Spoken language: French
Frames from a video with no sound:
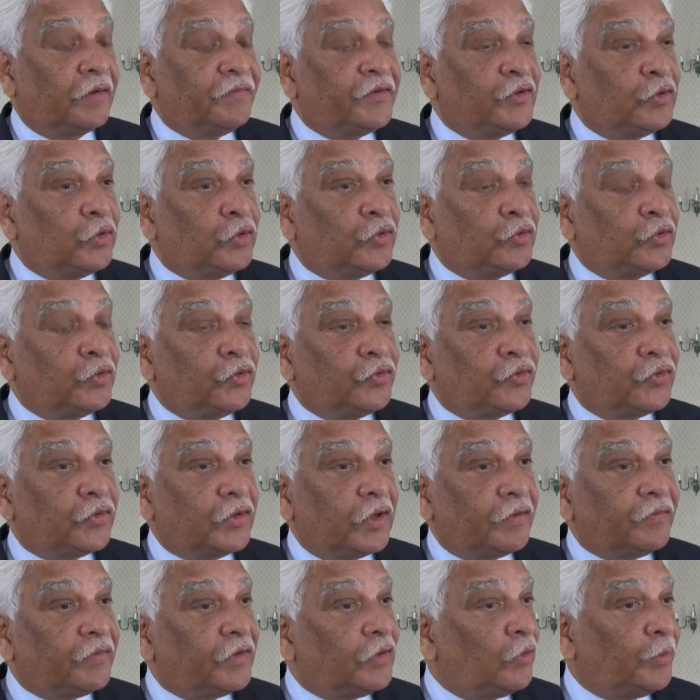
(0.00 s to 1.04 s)
la vie de tous, on
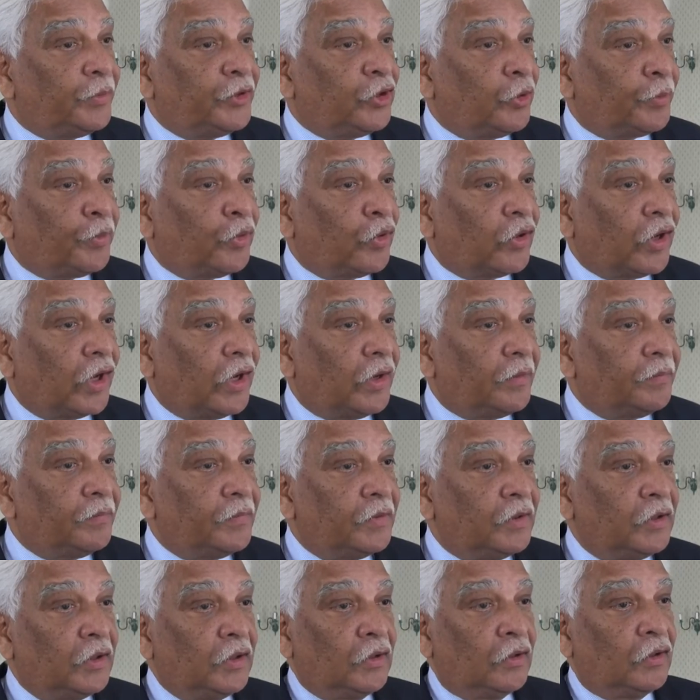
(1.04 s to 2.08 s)
avait le meilleur programme,
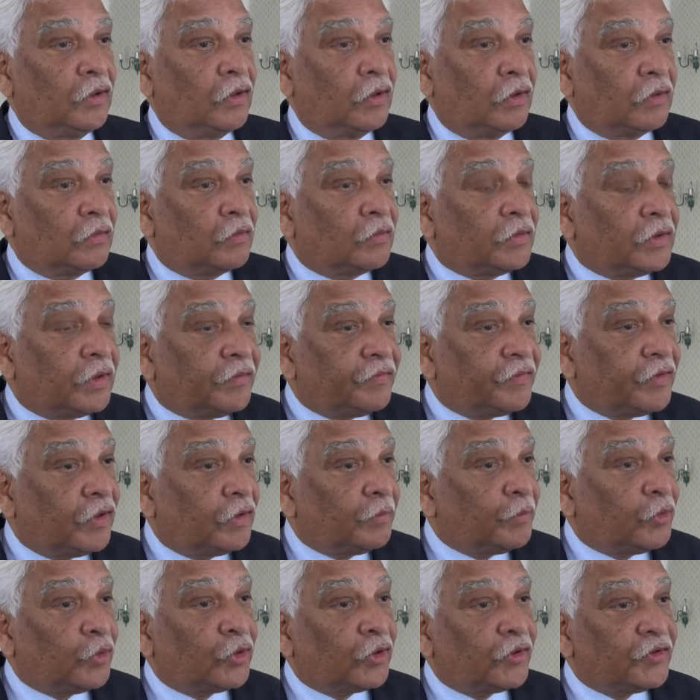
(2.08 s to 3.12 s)
euh, on avait un
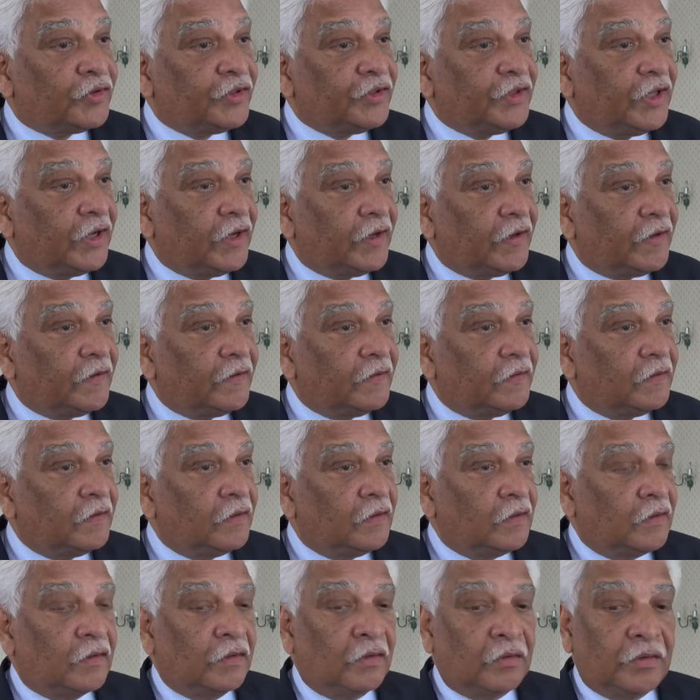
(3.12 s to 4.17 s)
bon candidat,
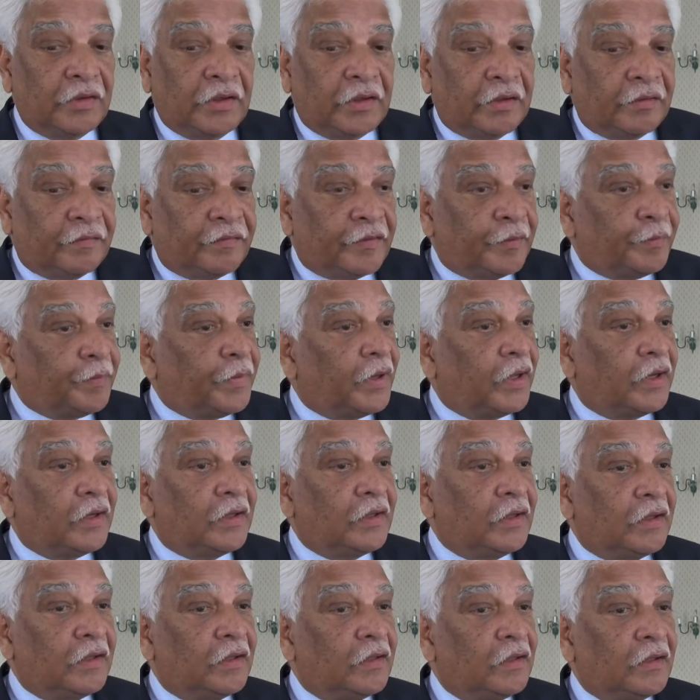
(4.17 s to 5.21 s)
on n'avait pas
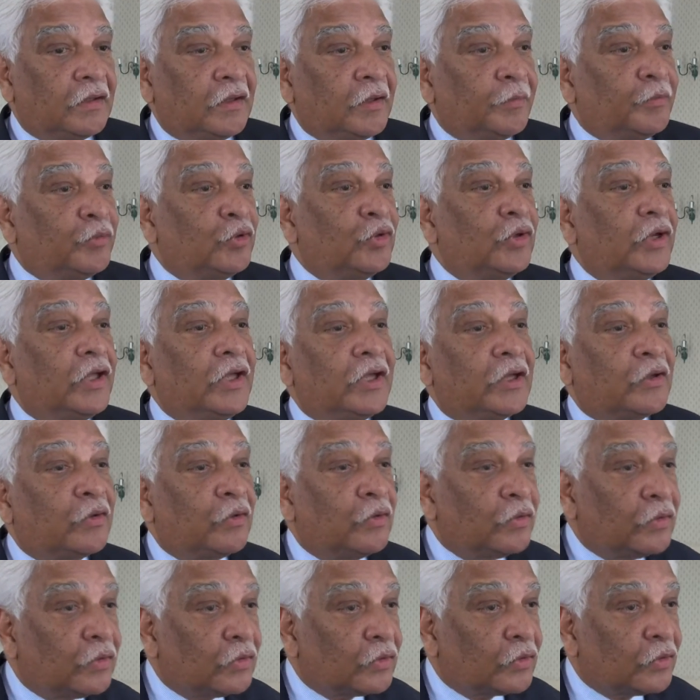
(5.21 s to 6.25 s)
les, boulets
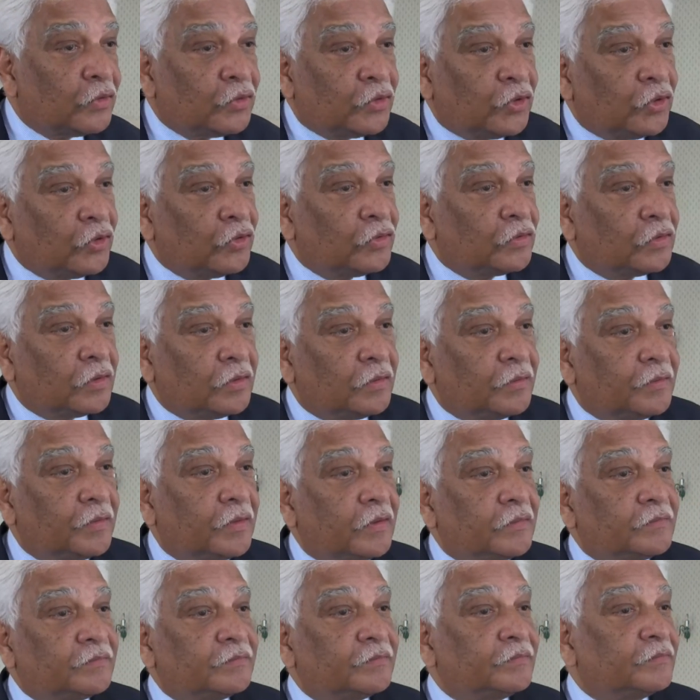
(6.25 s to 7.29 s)
que, d'autres
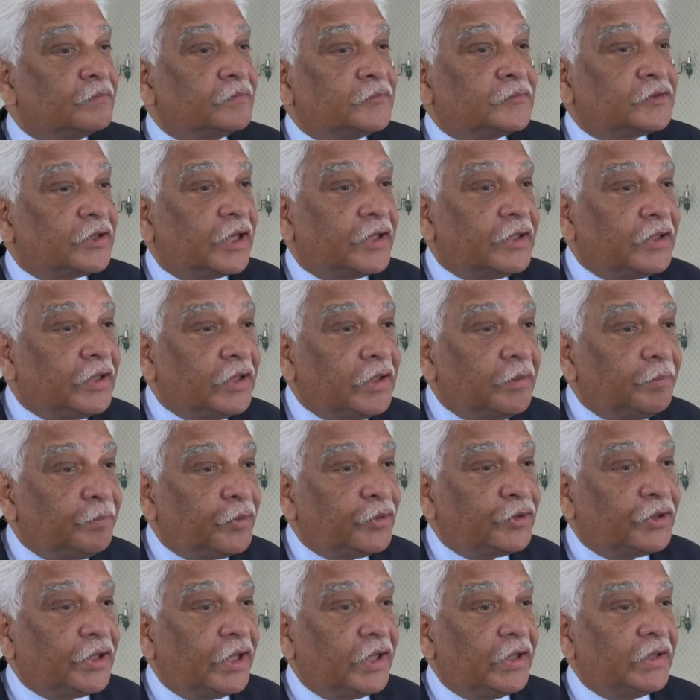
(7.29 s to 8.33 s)
euh, traînaient,
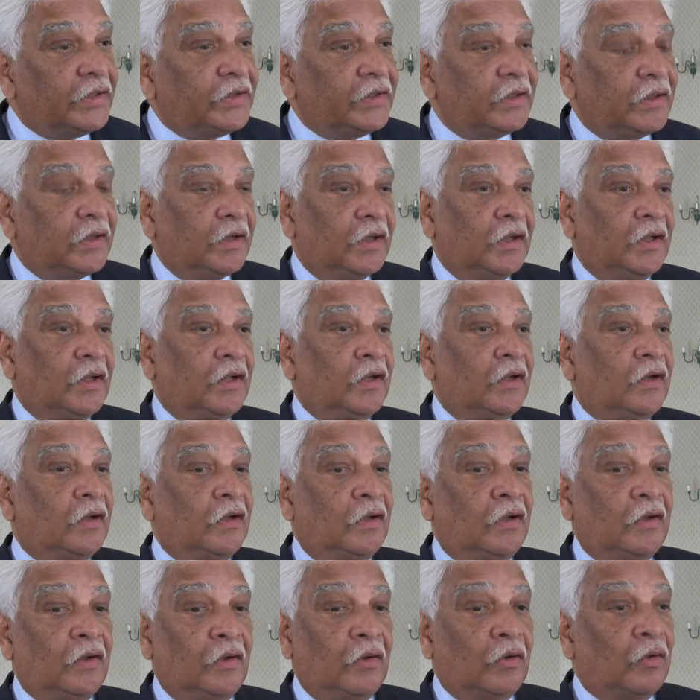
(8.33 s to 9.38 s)
peut-être.
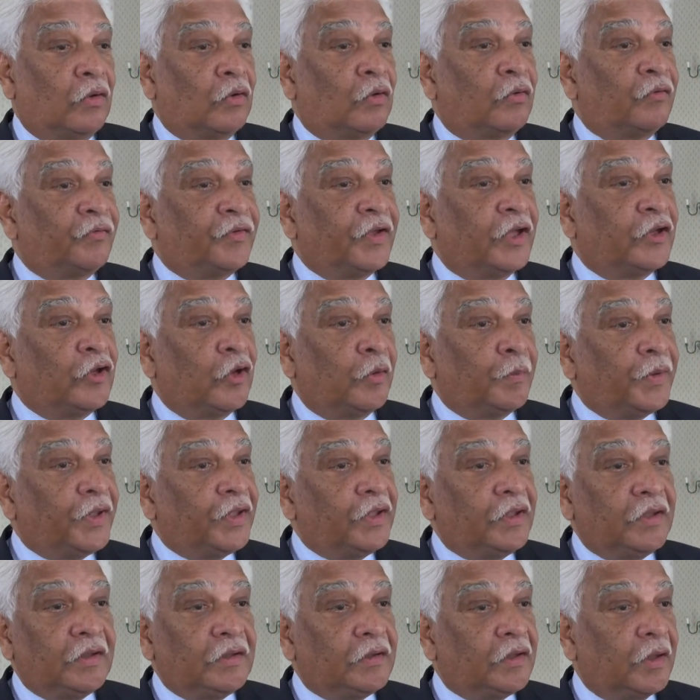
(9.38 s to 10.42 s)
Euh, on vient d'un
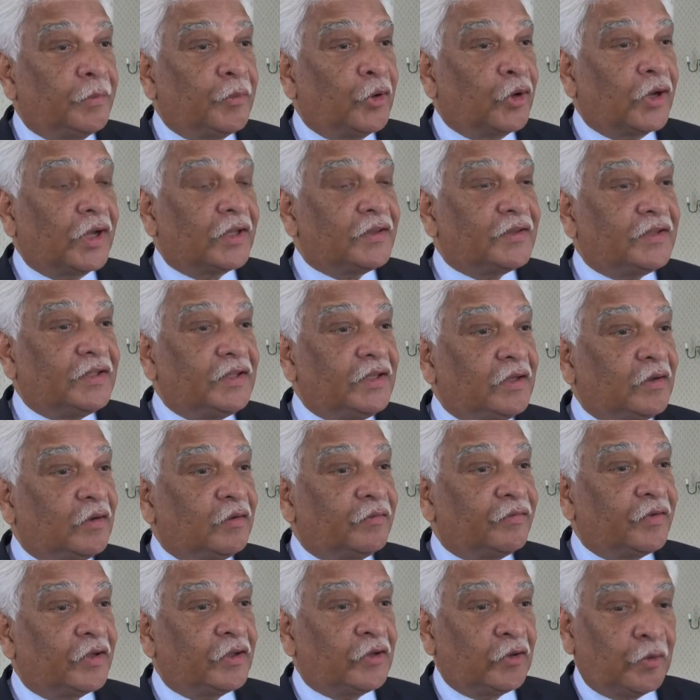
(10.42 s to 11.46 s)
pays démocratique,
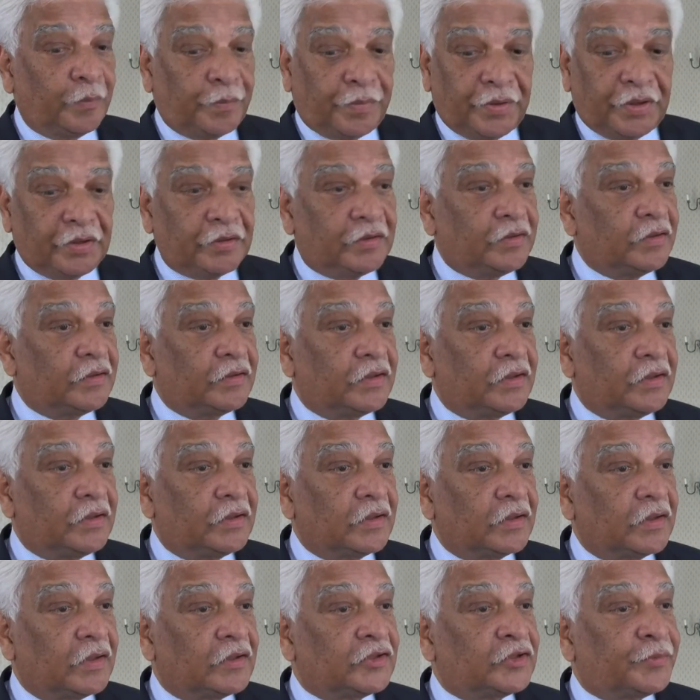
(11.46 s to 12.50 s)
on vient d'un pays
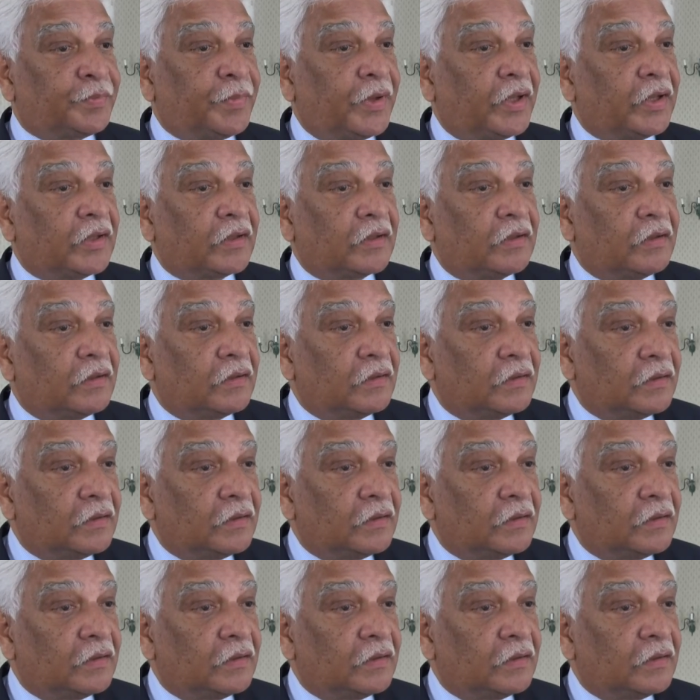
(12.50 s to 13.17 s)
qui respecte